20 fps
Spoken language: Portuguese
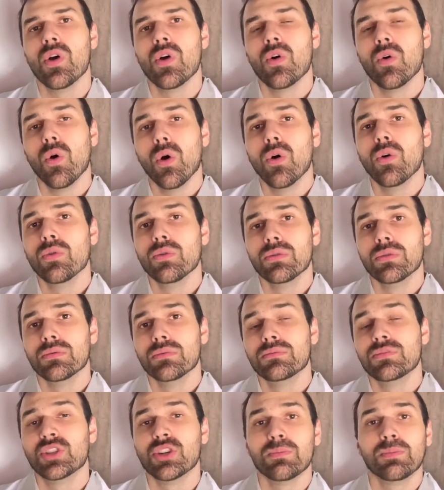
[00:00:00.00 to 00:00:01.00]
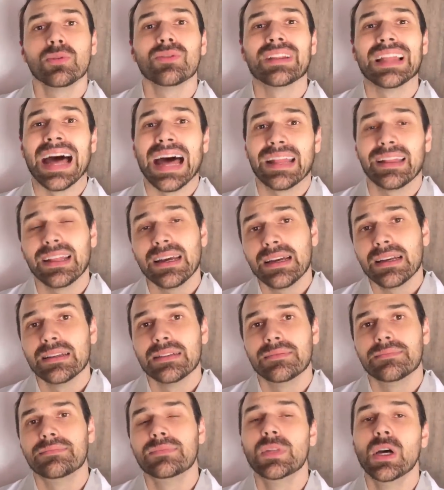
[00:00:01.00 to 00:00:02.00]
ou tipo LADA,
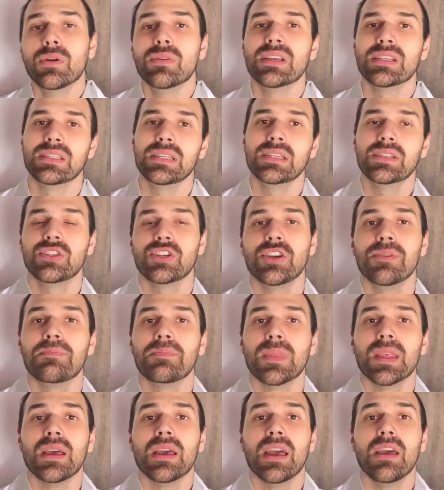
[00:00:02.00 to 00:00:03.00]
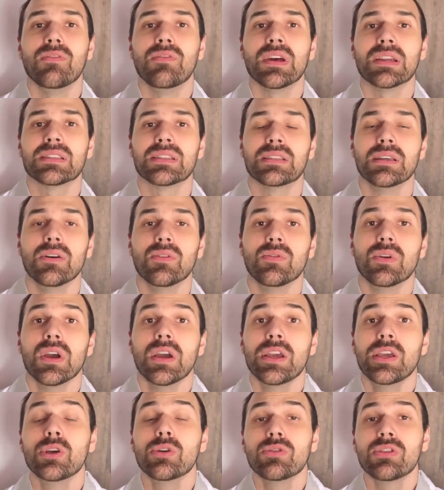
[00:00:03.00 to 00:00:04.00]
não existe reversão.
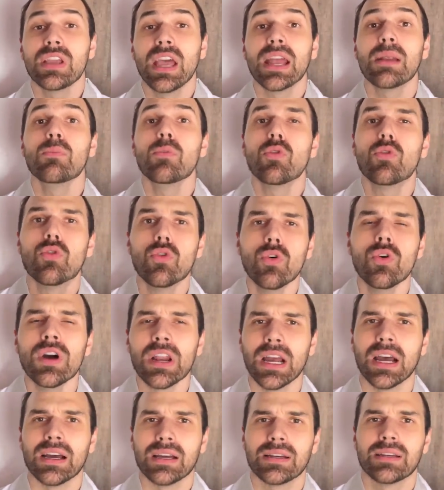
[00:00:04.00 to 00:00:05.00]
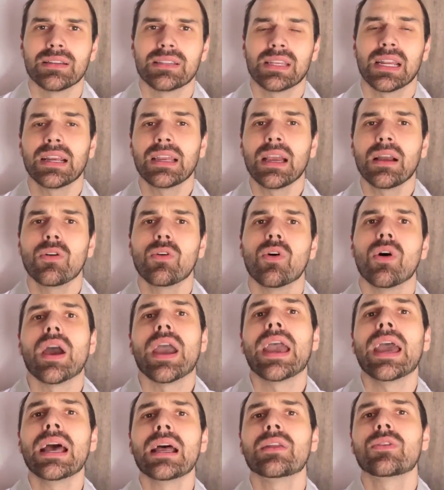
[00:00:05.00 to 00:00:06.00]
E o termo cura, será que é
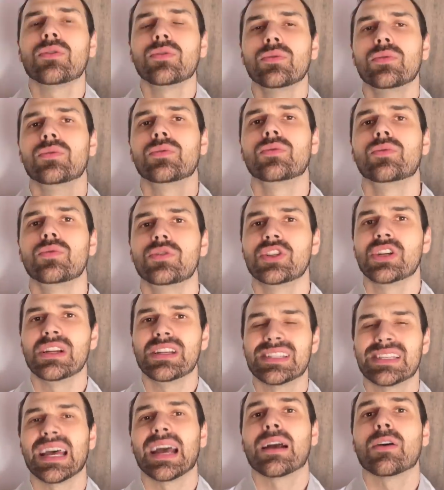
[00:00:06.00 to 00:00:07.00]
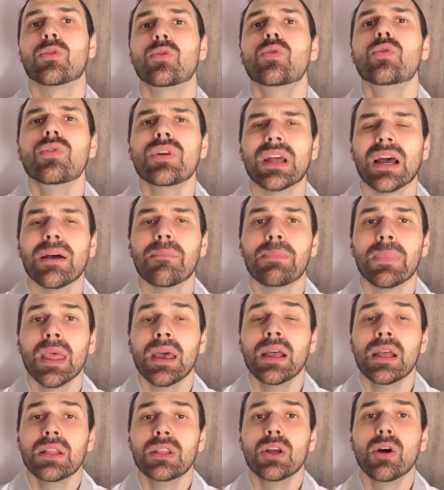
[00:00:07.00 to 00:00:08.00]
correto utilizar cura?
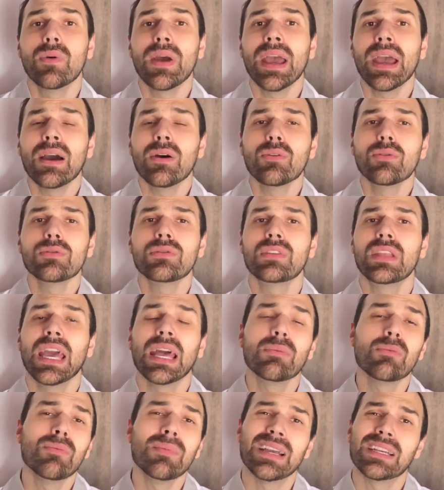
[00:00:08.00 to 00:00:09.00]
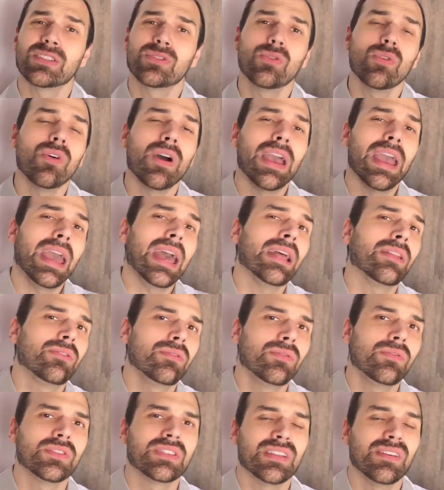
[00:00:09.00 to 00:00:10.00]
Não é o termo mais
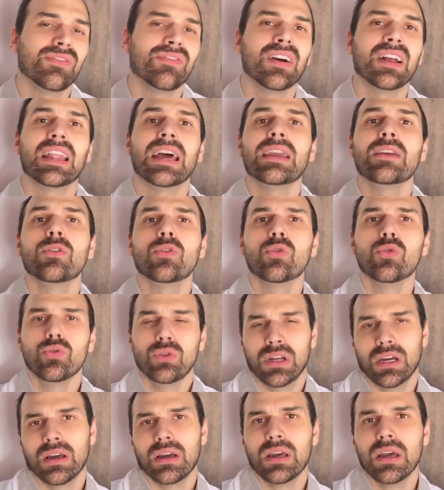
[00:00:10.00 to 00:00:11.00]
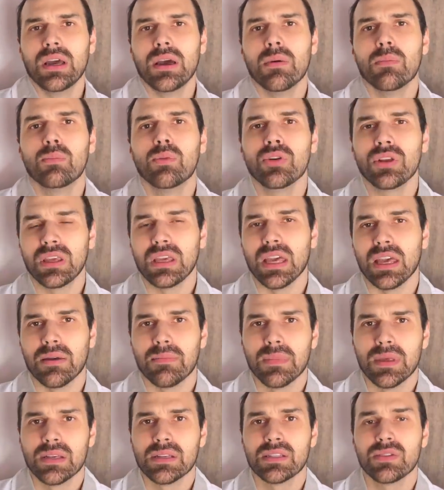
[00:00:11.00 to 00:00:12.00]
correto você falar em cura. Por
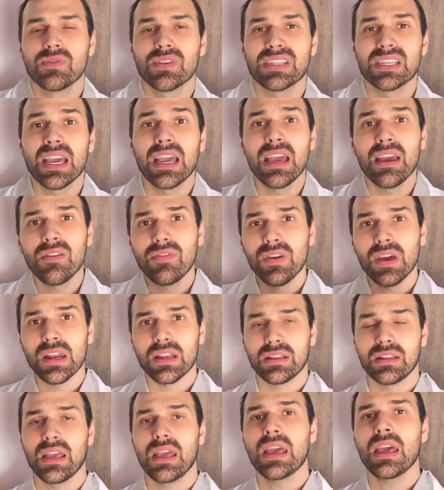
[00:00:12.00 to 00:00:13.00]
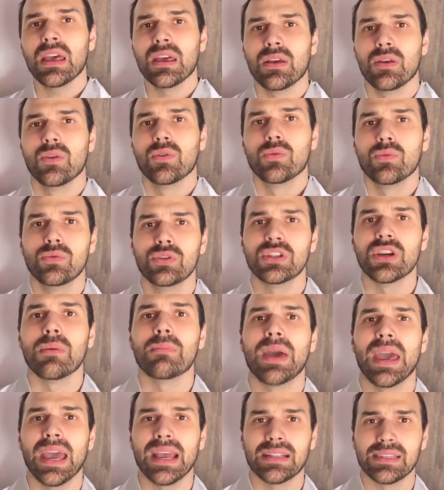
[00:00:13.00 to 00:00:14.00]
quê? Se você reverter o
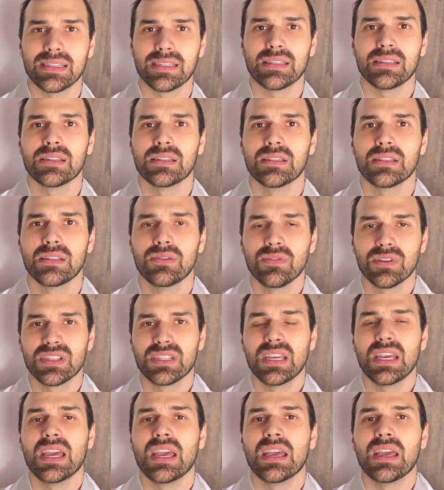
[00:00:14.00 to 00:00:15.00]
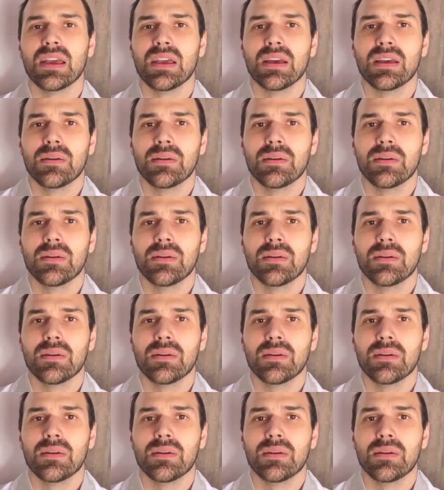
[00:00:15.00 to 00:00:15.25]
diabetes, se você